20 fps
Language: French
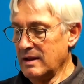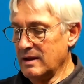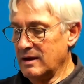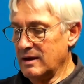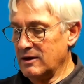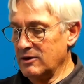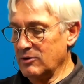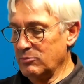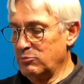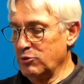
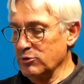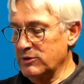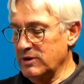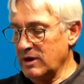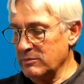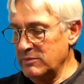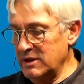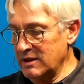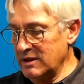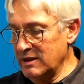Alors pour
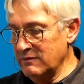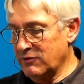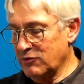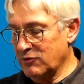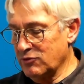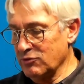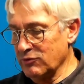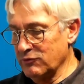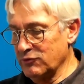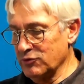terminer
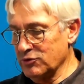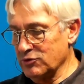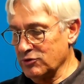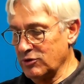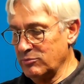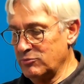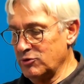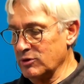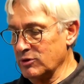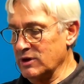sur votre
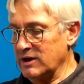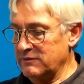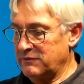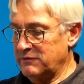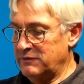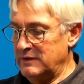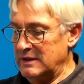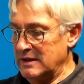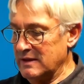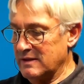
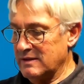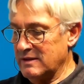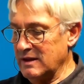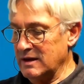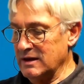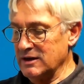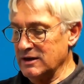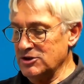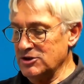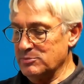biographie, Estelle
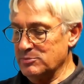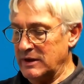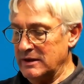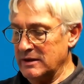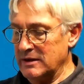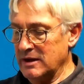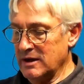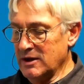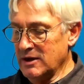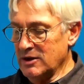Grinspan,
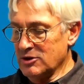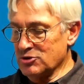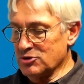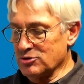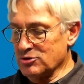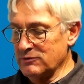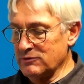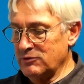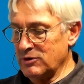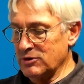je
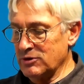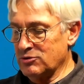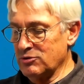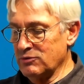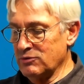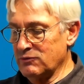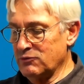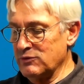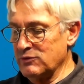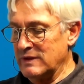vois que
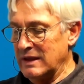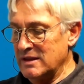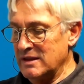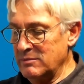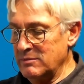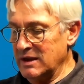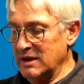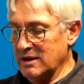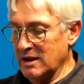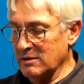vous
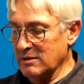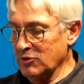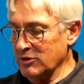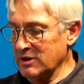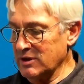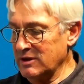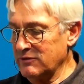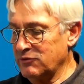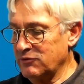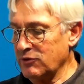animez également
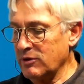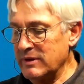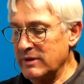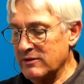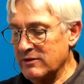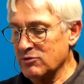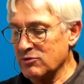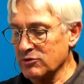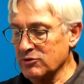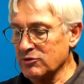des
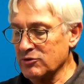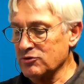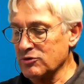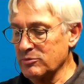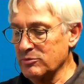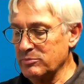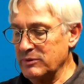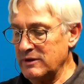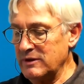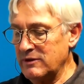formations en
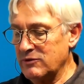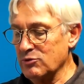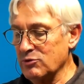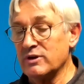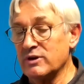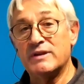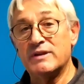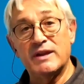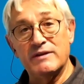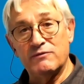entreprise sur le
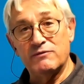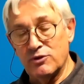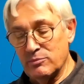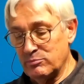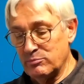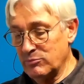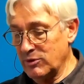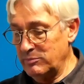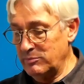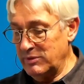
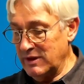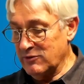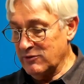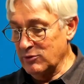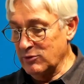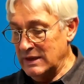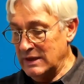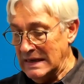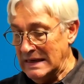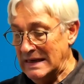développement
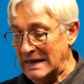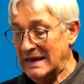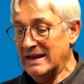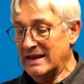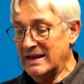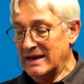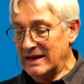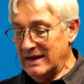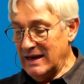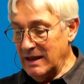personnel,
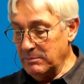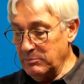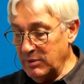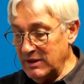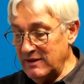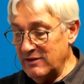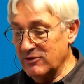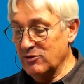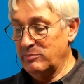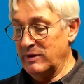la
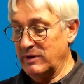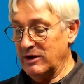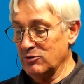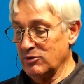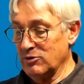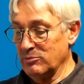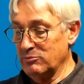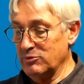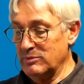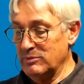prise de parole en
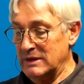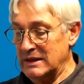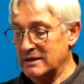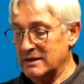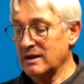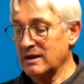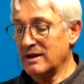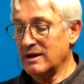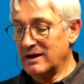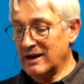public,
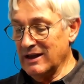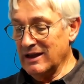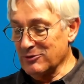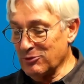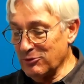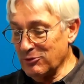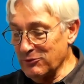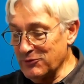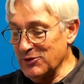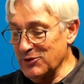la
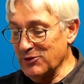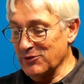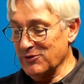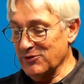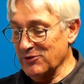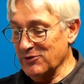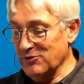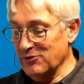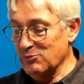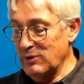confiance
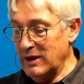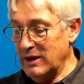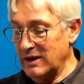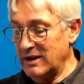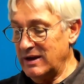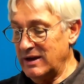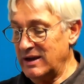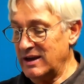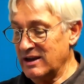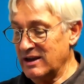en soi
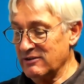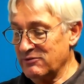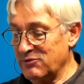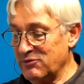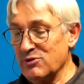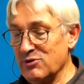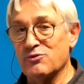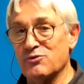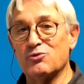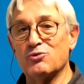et la
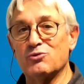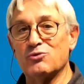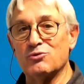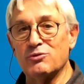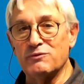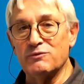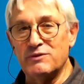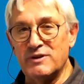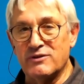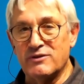force de
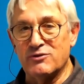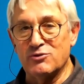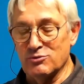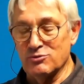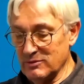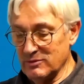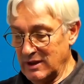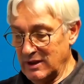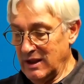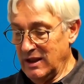conviction.
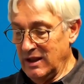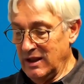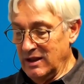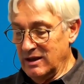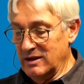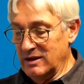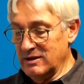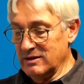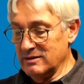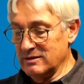
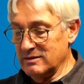Euh,